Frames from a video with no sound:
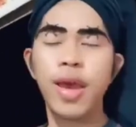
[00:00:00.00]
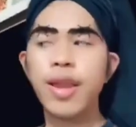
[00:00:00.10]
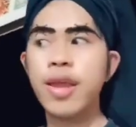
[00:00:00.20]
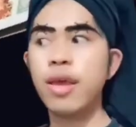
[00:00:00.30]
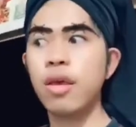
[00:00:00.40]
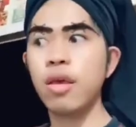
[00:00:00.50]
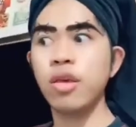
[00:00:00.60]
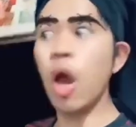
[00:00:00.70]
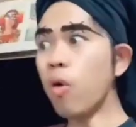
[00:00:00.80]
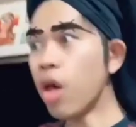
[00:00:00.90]
Adik.
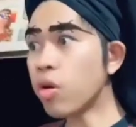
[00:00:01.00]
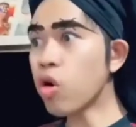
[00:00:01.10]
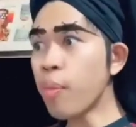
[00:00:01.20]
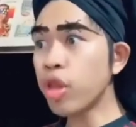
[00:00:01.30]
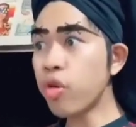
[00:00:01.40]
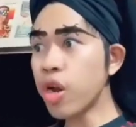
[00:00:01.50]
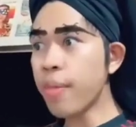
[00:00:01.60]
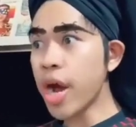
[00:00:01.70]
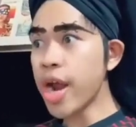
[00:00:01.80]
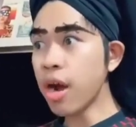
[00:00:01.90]
Ya Allah, kok kamu tidur
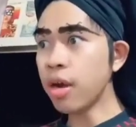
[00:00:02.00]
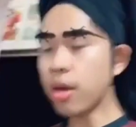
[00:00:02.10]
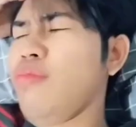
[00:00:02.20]
nggak begadang?